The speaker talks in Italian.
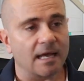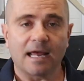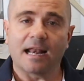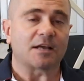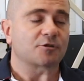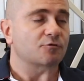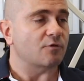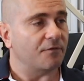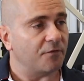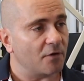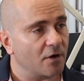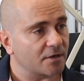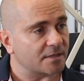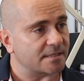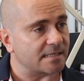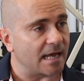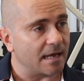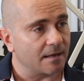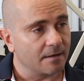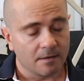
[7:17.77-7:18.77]
che ha la sua
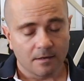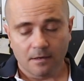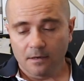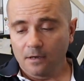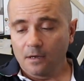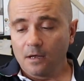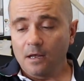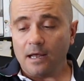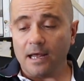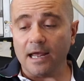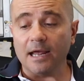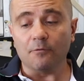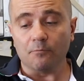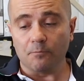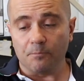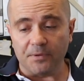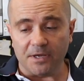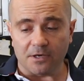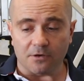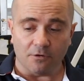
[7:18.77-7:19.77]
forza, Chiaro. e
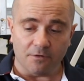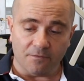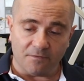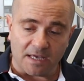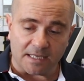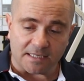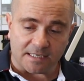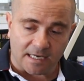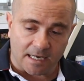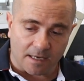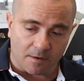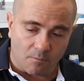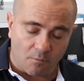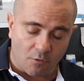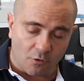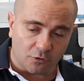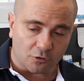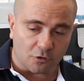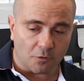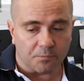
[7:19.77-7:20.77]
un picco invece
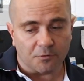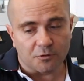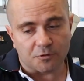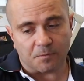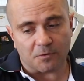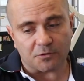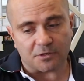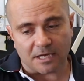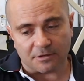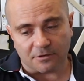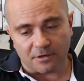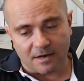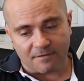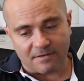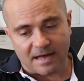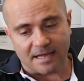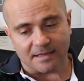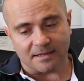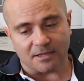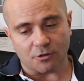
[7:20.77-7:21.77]
molto più spostato in
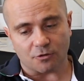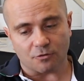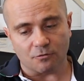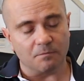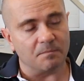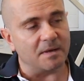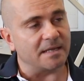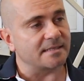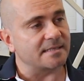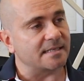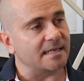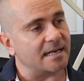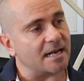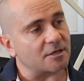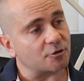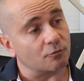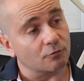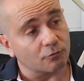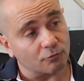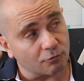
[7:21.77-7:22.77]
avanti sul benzina,
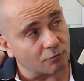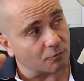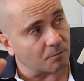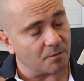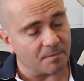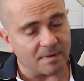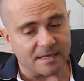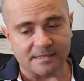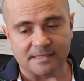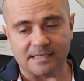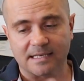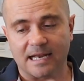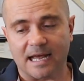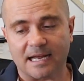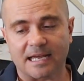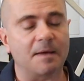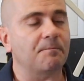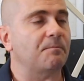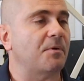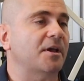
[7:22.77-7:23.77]
sul turbo
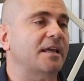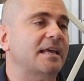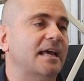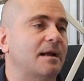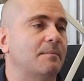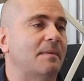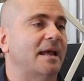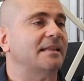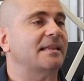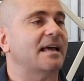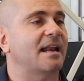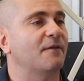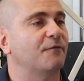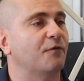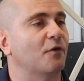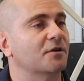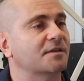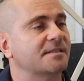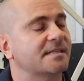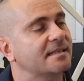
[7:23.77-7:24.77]
benzina, che poi chiaramente ha la
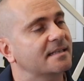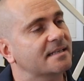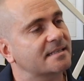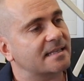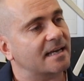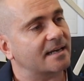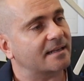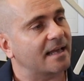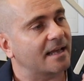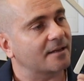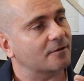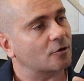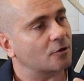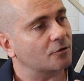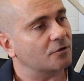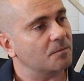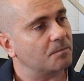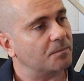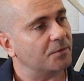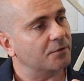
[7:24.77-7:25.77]
forza di star
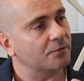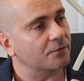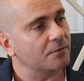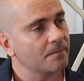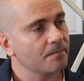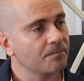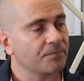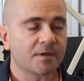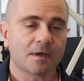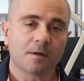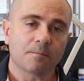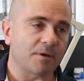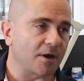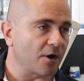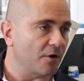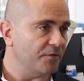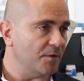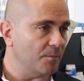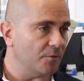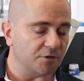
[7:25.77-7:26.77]
dentro di più, certo. per
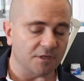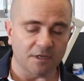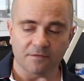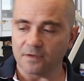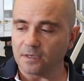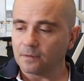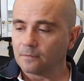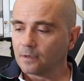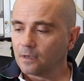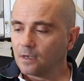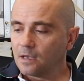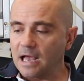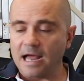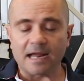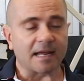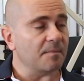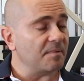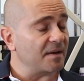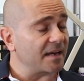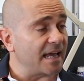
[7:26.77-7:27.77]
ovvi motivi,
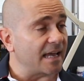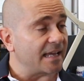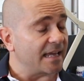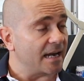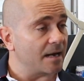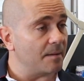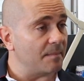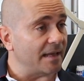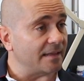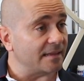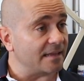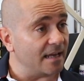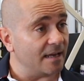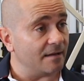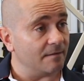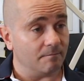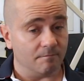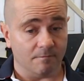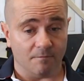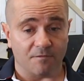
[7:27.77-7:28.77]
anche perché chiaramente
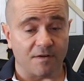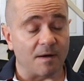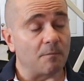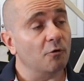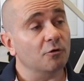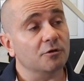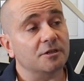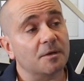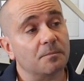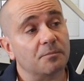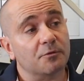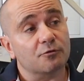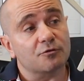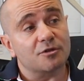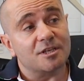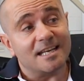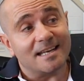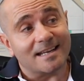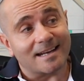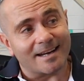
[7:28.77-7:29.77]
fa molti più
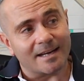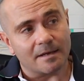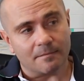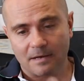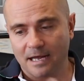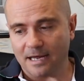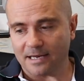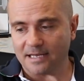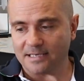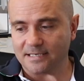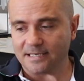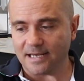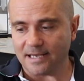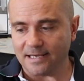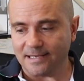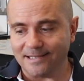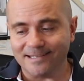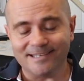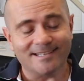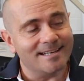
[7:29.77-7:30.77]
giri, anche se
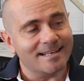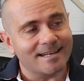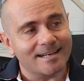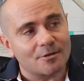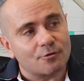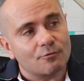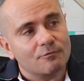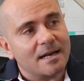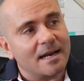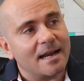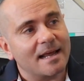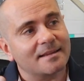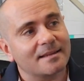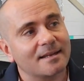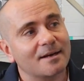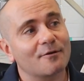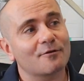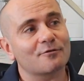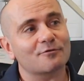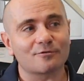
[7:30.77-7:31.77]
i giri su un
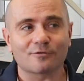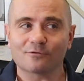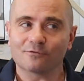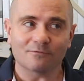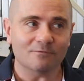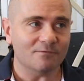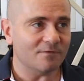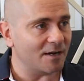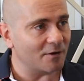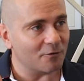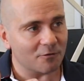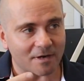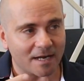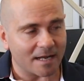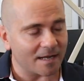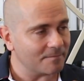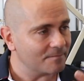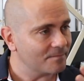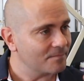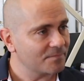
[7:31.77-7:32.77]
elettrico sono un
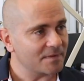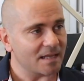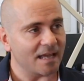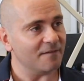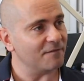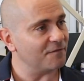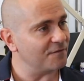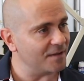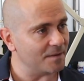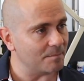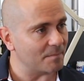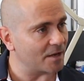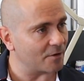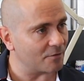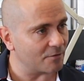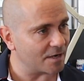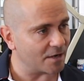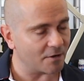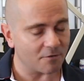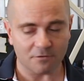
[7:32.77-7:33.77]
valore
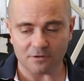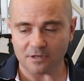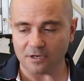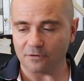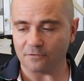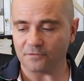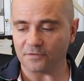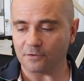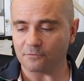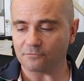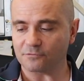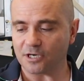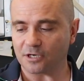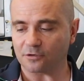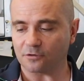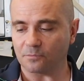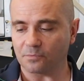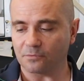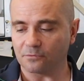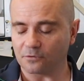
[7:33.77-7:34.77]
effimero che sì, contano sì. fino a un
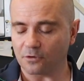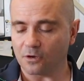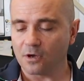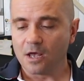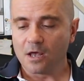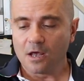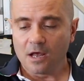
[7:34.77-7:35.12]
certo punto.